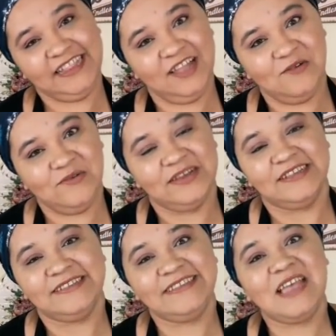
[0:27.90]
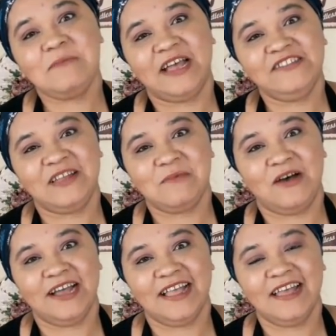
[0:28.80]
Então, sem mais
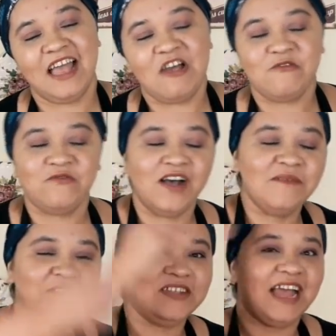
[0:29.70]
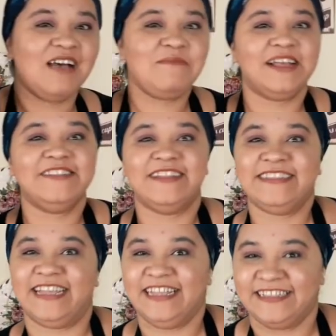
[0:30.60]
demora, Vamos lá para
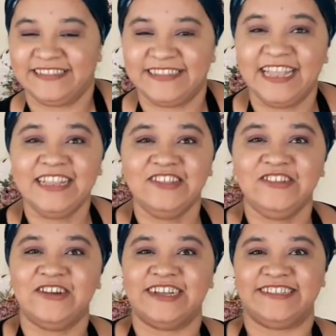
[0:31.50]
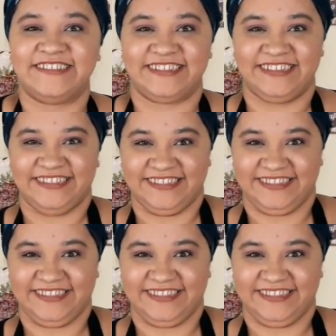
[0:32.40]
nossa receita de hoje.